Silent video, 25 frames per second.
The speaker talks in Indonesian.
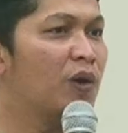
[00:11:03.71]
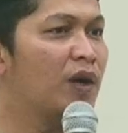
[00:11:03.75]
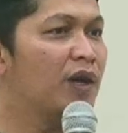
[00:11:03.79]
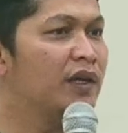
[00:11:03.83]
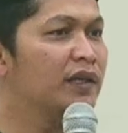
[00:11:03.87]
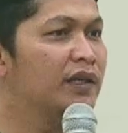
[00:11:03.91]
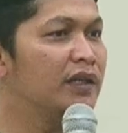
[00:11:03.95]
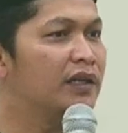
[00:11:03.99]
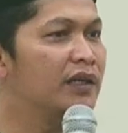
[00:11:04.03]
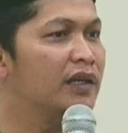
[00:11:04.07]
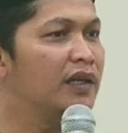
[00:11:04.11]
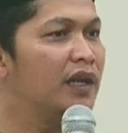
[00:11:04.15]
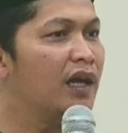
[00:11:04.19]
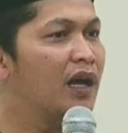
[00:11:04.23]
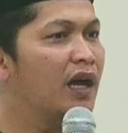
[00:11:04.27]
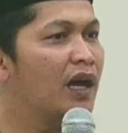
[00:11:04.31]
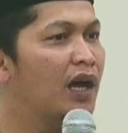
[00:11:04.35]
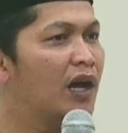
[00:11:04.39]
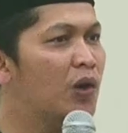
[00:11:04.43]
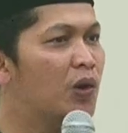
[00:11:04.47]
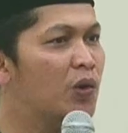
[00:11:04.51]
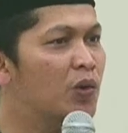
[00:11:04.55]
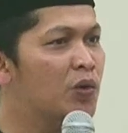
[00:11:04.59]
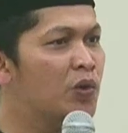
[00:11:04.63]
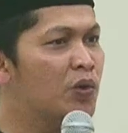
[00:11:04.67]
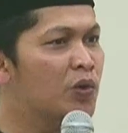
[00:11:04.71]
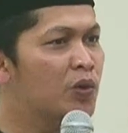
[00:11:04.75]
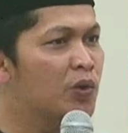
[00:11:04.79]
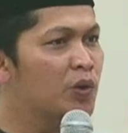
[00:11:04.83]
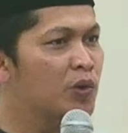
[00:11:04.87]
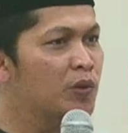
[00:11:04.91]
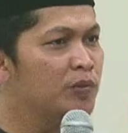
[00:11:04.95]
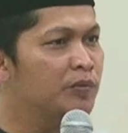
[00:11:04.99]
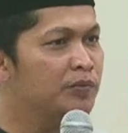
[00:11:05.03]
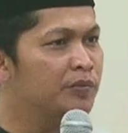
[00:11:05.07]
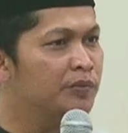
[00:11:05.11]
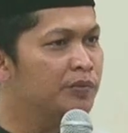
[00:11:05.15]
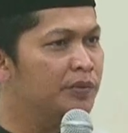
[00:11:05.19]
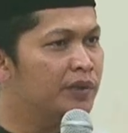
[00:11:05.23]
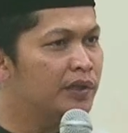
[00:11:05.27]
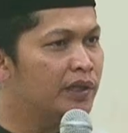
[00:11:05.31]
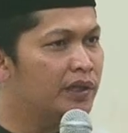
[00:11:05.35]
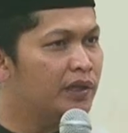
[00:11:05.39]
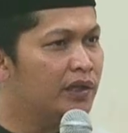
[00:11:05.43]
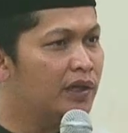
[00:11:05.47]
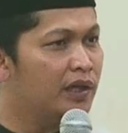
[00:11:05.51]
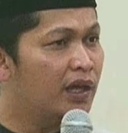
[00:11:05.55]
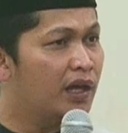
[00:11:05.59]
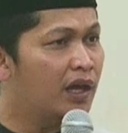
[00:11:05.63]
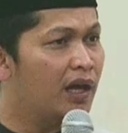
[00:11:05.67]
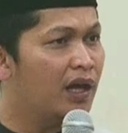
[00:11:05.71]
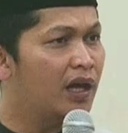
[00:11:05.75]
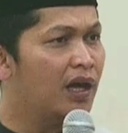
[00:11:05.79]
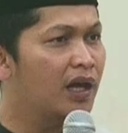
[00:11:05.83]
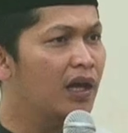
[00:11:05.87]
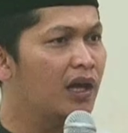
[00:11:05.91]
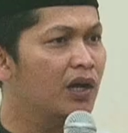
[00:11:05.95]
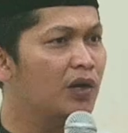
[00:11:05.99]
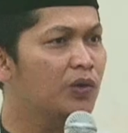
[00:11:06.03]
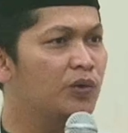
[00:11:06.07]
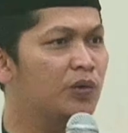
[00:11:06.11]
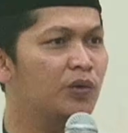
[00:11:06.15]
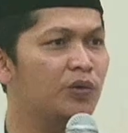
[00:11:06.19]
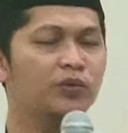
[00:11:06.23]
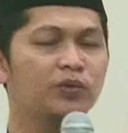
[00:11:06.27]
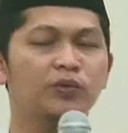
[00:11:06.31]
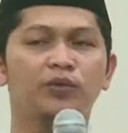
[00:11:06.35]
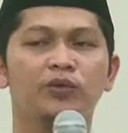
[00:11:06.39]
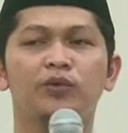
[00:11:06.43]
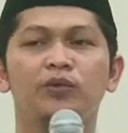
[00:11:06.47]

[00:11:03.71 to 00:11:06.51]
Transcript: wa ilahukum ilahu